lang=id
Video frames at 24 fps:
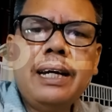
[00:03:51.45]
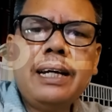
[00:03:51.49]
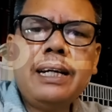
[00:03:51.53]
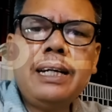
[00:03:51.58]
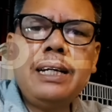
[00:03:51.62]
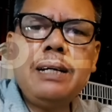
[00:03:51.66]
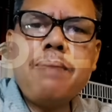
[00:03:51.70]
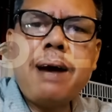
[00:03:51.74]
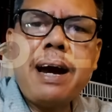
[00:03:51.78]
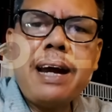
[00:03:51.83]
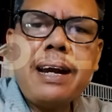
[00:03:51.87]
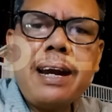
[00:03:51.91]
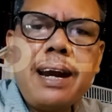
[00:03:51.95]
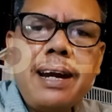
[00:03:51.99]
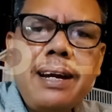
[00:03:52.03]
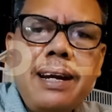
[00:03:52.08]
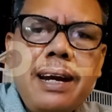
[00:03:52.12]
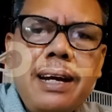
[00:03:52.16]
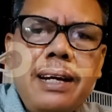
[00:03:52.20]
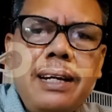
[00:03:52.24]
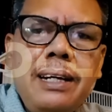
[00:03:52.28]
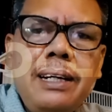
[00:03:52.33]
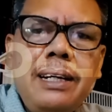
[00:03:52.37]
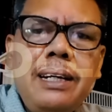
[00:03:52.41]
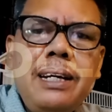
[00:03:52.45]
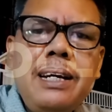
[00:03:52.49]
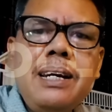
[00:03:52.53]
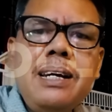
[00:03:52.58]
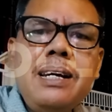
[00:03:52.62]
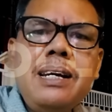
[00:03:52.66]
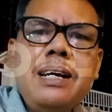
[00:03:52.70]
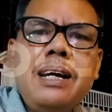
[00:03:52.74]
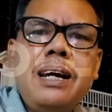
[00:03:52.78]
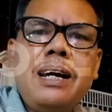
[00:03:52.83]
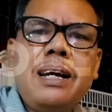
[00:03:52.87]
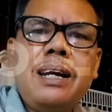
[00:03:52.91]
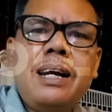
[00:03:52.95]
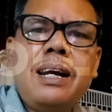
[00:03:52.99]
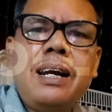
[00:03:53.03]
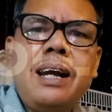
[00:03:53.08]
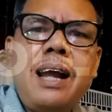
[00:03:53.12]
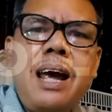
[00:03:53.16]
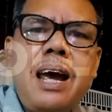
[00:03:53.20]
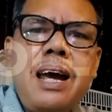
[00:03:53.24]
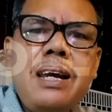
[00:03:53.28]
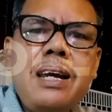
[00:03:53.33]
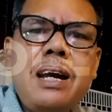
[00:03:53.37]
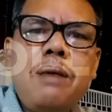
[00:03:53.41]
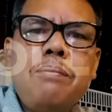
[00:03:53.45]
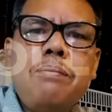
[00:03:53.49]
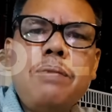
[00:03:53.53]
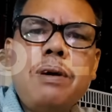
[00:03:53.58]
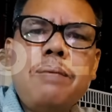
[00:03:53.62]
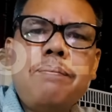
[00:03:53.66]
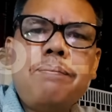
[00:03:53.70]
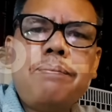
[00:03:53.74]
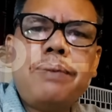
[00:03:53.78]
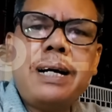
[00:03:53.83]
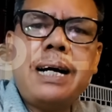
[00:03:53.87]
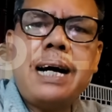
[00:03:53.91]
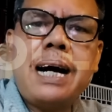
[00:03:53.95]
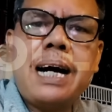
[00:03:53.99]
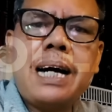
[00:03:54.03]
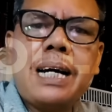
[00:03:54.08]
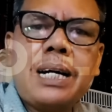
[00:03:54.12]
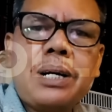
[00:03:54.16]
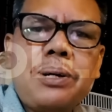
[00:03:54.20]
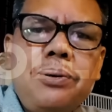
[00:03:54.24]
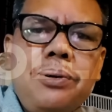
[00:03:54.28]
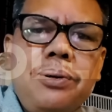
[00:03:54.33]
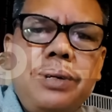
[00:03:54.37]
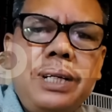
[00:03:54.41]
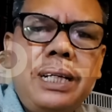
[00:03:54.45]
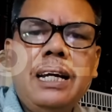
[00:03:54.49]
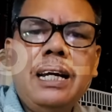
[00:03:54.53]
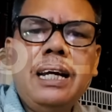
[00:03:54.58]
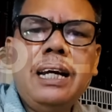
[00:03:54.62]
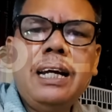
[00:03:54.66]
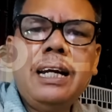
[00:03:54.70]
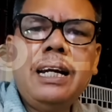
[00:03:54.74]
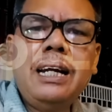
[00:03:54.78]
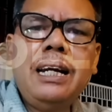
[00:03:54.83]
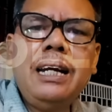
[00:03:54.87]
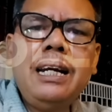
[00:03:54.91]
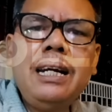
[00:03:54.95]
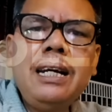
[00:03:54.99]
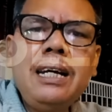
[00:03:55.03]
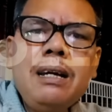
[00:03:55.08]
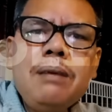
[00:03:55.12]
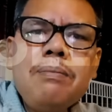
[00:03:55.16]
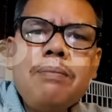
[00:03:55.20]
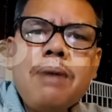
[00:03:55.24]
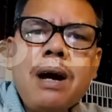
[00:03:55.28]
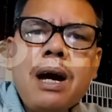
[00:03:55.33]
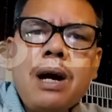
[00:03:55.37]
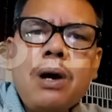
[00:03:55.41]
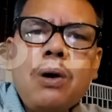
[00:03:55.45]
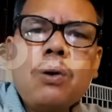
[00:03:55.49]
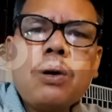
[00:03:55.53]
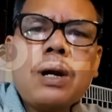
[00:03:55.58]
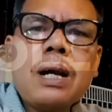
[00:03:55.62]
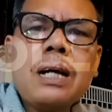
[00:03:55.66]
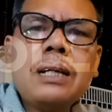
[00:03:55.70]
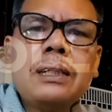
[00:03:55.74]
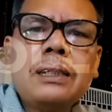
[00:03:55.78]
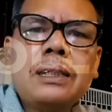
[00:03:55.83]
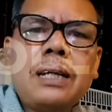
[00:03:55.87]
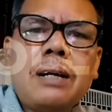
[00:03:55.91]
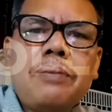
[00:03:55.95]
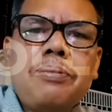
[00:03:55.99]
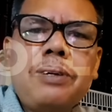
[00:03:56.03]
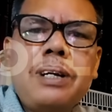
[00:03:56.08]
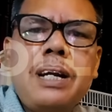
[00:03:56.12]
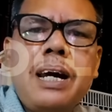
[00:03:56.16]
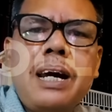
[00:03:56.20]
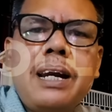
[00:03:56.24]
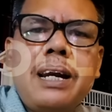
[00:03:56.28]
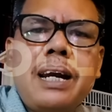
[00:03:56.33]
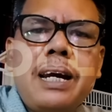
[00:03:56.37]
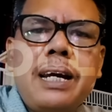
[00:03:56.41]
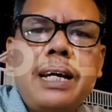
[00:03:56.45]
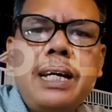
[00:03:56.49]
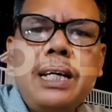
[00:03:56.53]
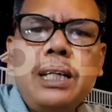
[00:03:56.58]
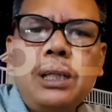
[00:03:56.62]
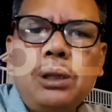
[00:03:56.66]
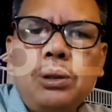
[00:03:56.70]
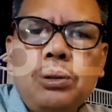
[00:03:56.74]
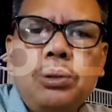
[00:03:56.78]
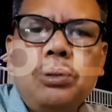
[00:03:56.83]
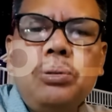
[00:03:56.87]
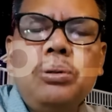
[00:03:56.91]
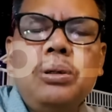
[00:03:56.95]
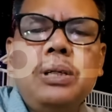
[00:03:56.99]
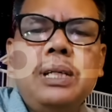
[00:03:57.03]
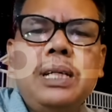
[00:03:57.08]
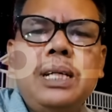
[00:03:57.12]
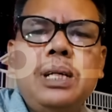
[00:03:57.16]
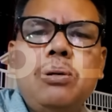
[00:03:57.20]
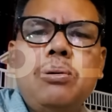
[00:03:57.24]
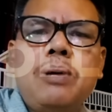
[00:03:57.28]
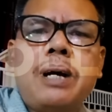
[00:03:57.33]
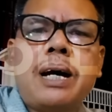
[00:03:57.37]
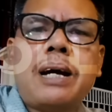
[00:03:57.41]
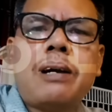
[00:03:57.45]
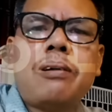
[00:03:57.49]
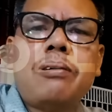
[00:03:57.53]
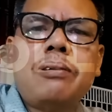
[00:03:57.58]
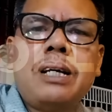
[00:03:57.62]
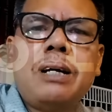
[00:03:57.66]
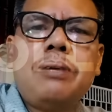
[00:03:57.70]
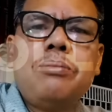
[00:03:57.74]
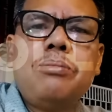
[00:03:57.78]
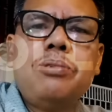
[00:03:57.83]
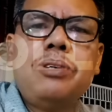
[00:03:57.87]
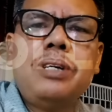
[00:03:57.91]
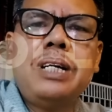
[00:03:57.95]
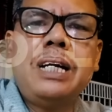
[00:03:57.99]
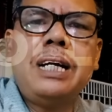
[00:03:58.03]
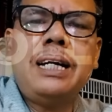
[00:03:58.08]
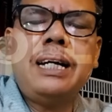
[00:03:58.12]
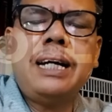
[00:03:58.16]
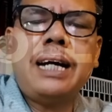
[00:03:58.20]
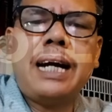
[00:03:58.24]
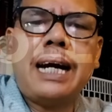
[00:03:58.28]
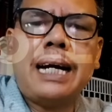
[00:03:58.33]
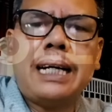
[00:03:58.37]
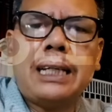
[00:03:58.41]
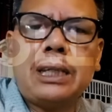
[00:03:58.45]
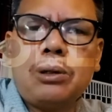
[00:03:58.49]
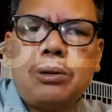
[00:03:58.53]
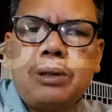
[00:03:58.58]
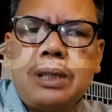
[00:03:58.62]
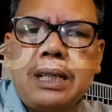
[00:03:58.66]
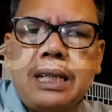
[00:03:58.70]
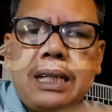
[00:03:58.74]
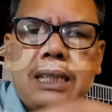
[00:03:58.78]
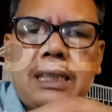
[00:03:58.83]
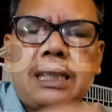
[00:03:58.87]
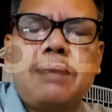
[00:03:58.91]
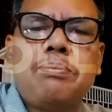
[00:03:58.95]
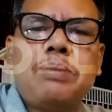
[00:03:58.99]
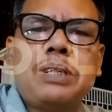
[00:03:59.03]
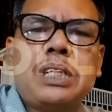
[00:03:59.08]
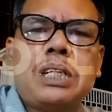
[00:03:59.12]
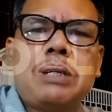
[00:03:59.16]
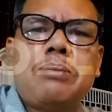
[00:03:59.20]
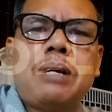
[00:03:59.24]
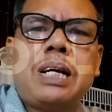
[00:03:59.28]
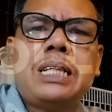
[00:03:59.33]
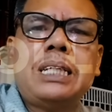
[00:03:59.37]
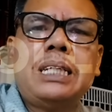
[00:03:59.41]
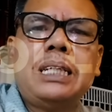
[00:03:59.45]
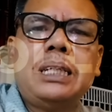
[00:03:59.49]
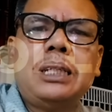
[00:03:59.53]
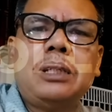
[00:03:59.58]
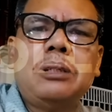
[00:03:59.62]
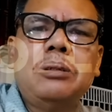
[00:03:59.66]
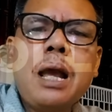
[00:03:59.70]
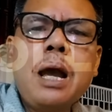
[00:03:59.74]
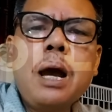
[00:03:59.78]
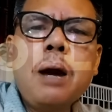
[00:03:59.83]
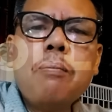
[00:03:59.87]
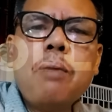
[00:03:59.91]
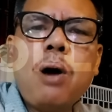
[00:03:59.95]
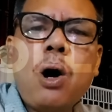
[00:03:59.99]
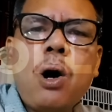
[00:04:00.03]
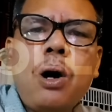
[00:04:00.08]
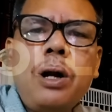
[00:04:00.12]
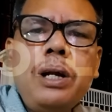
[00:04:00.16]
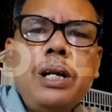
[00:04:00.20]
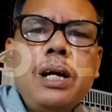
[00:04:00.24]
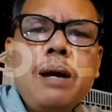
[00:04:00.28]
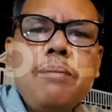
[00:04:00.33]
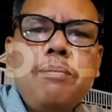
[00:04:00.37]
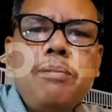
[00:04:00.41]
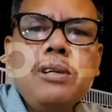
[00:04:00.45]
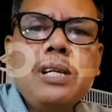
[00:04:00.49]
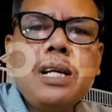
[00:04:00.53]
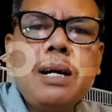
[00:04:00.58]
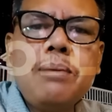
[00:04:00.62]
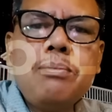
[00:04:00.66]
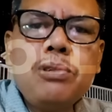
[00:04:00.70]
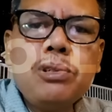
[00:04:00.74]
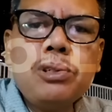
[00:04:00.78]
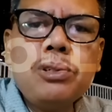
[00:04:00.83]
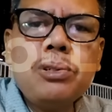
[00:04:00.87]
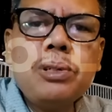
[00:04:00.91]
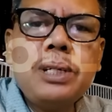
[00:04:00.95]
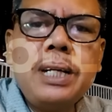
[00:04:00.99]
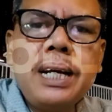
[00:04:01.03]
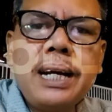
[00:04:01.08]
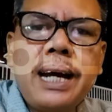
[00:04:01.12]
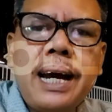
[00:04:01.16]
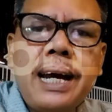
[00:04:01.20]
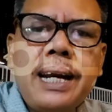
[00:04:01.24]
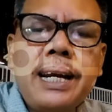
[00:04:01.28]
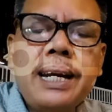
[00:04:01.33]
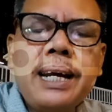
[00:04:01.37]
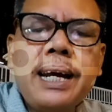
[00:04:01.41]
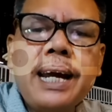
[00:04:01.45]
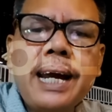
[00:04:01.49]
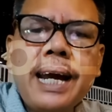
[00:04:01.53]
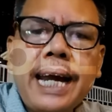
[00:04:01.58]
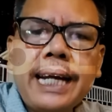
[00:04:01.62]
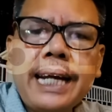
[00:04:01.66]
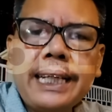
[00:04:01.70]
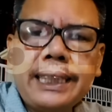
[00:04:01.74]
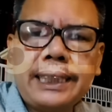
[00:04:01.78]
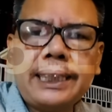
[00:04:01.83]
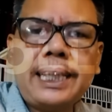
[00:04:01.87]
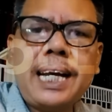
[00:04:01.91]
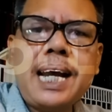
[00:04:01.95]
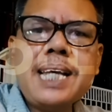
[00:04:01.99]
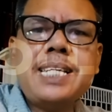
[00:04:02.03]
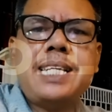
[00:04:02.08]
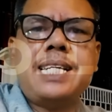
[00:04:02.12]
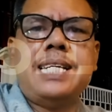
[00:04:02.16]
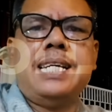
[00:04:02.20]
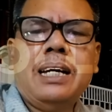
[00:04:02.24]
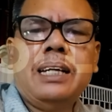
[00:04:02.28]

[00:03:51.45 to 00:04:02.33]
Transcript: Di mana Dani ini adalah yang mempengaruhi lima orang terpidana itu di warungnya Bu Nining atau di SMP 11 itu bahwa dia punya musuh dengan ekstensi